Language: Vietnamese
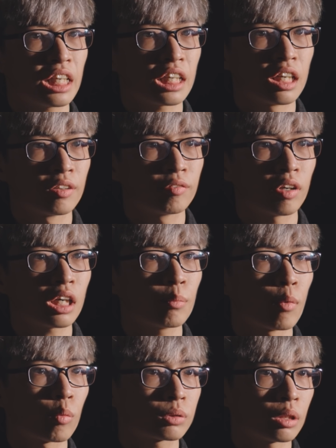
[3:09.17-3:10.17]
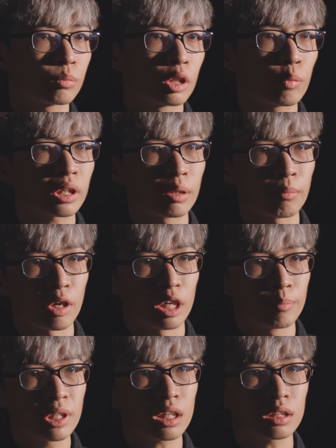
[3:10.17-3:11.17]
gia đình vẫn là một trong những quyết định mạo hiểm
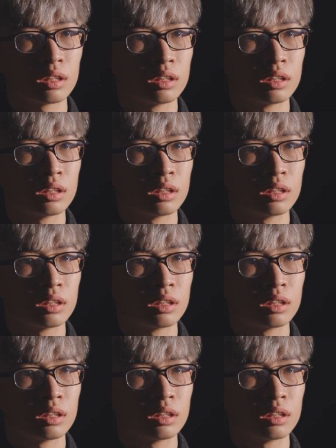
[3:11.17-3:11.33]
nhất